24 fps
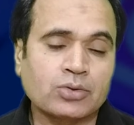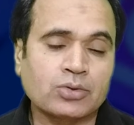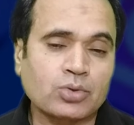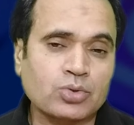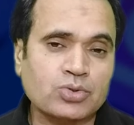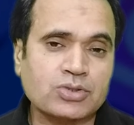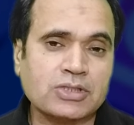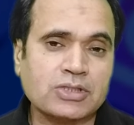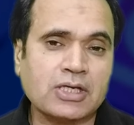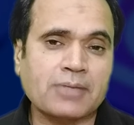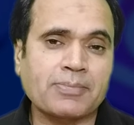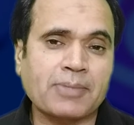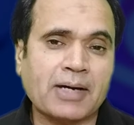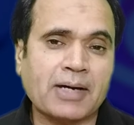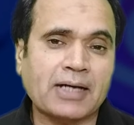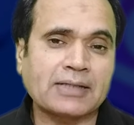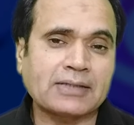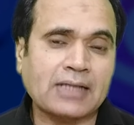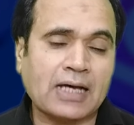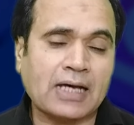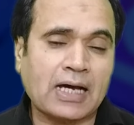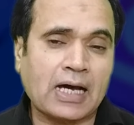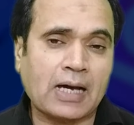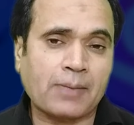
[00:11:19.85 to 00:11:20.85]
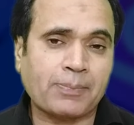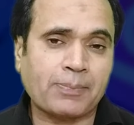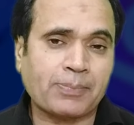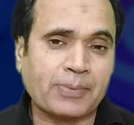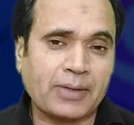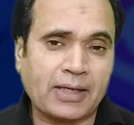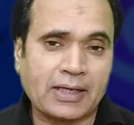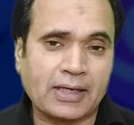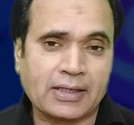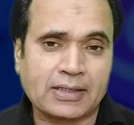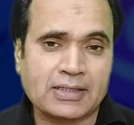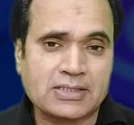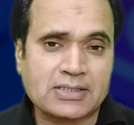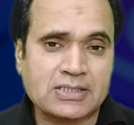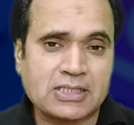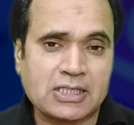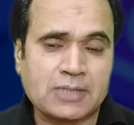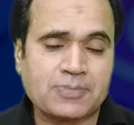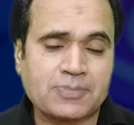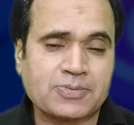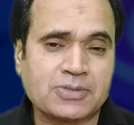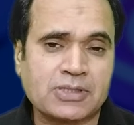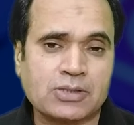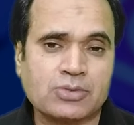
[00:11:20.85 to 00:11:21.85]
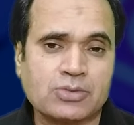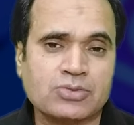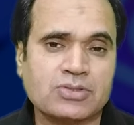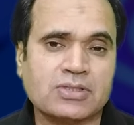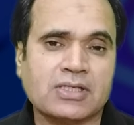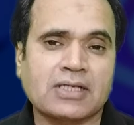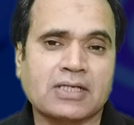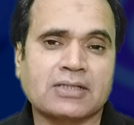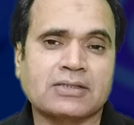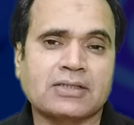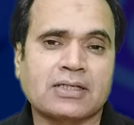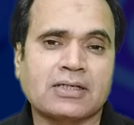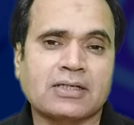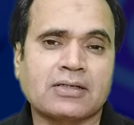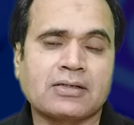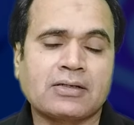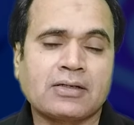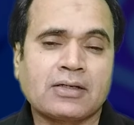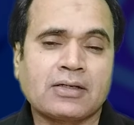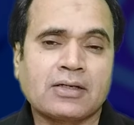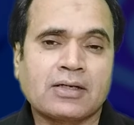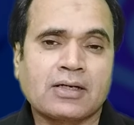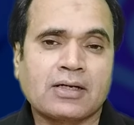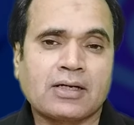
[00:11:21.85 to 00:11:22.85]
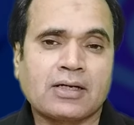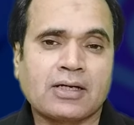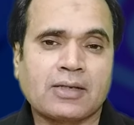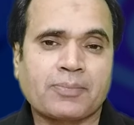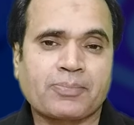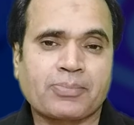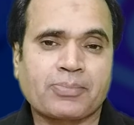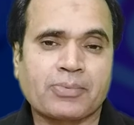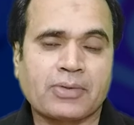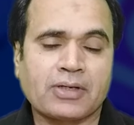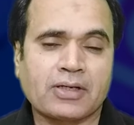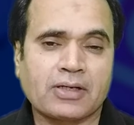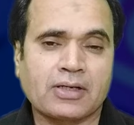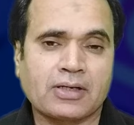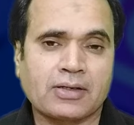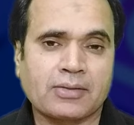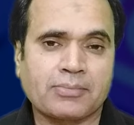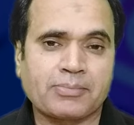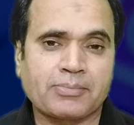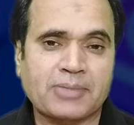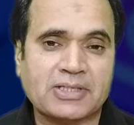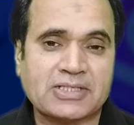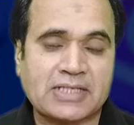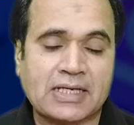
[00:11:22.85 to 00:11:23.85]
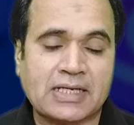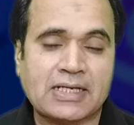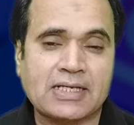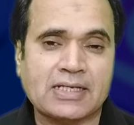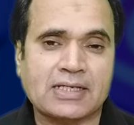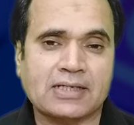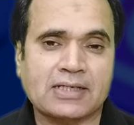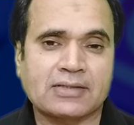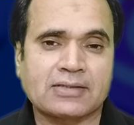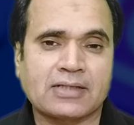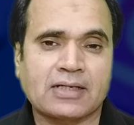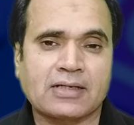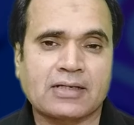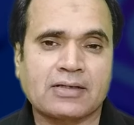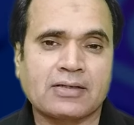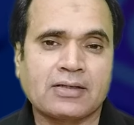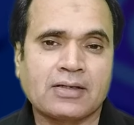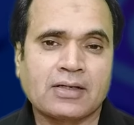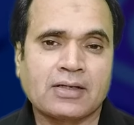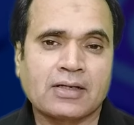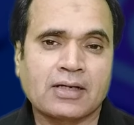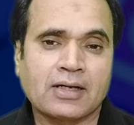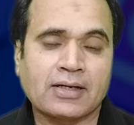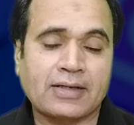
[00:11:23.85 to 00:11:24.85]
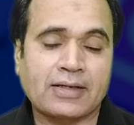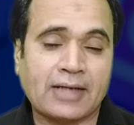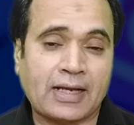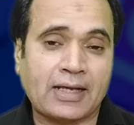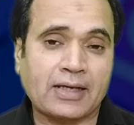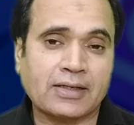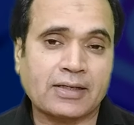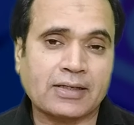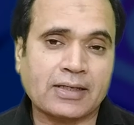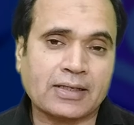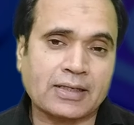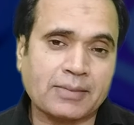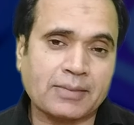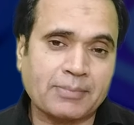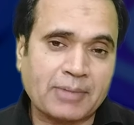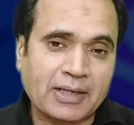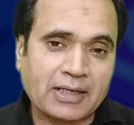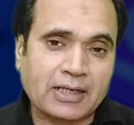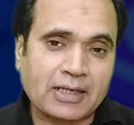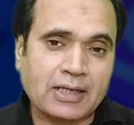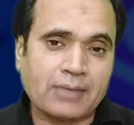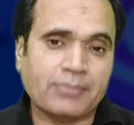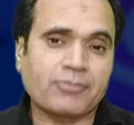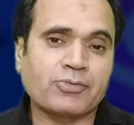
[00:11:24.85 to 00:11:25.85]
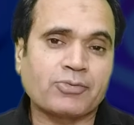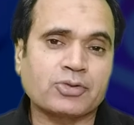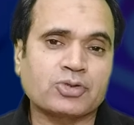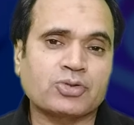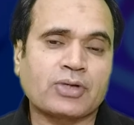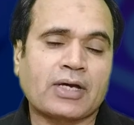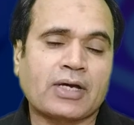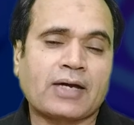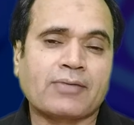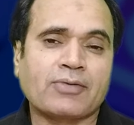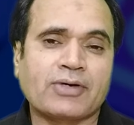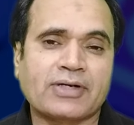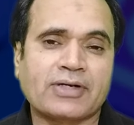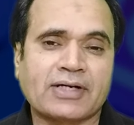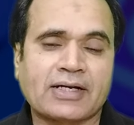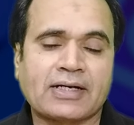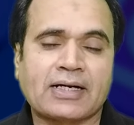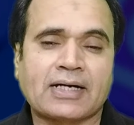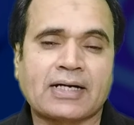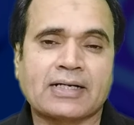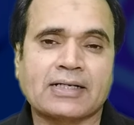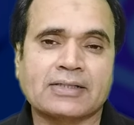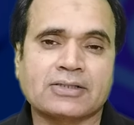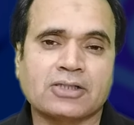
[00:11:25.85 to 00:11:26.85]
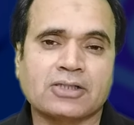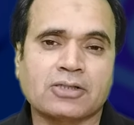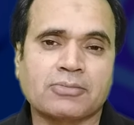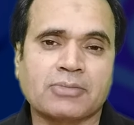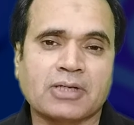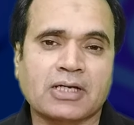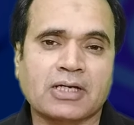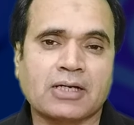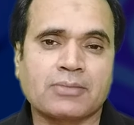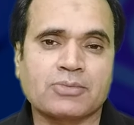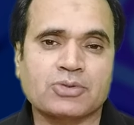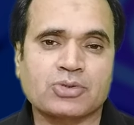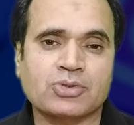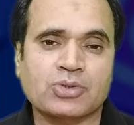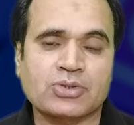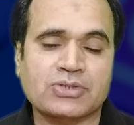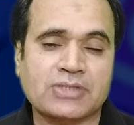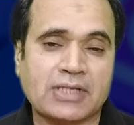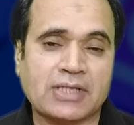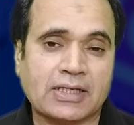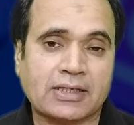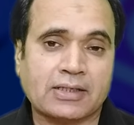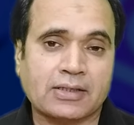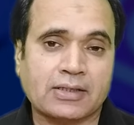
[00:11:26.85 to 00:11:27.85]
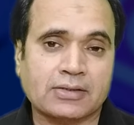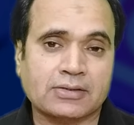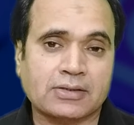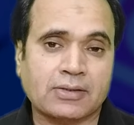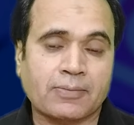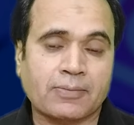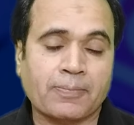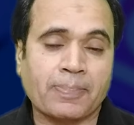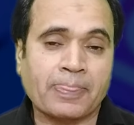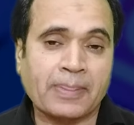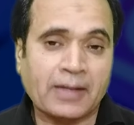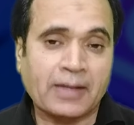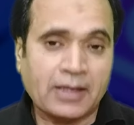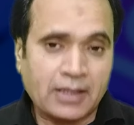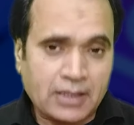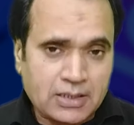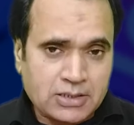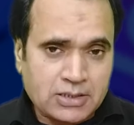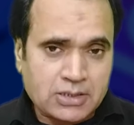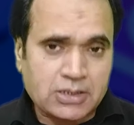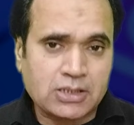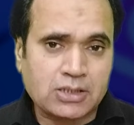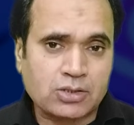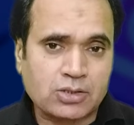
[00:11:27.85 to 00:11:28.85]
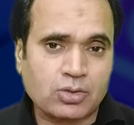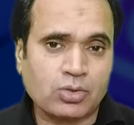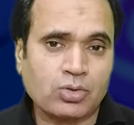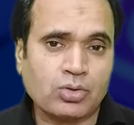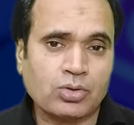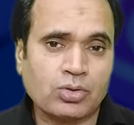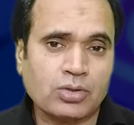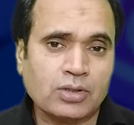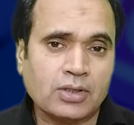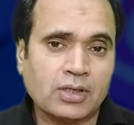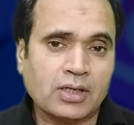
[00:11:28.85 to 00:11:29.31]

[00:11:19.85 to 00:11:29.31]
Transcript: तो उसके बाद आप एक अजीब से उसके अंदर बेचैनी के अंदर रहेंगे कि मैं कब वो जो है वो इंटरनेट आता है और मैं कब उसको चेक करता हूँ इसी को